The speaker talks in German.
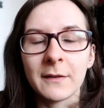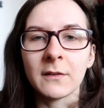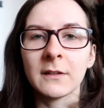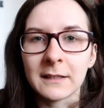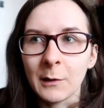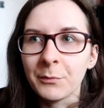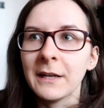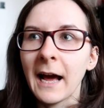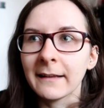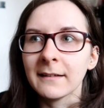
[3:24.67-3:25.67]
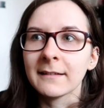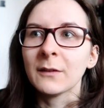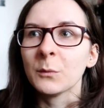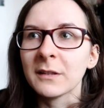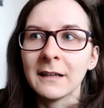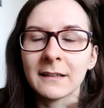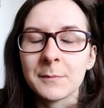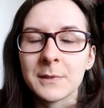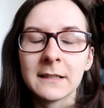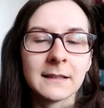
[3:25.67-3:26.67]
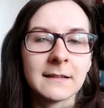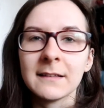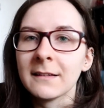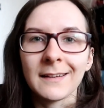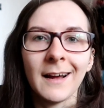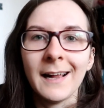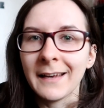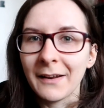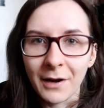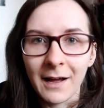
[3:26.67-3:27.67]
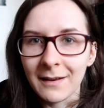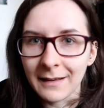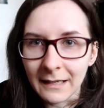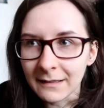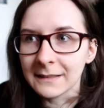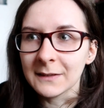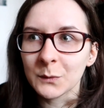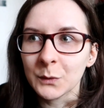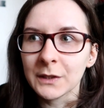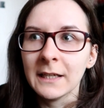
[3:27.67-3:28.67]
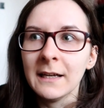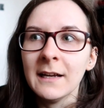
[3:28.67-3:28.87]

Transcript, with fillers: Also ich glaube, viele hatten das dann so ein bisschen akzeptiert, dass dieses Jahr halt einfach alles anders ist und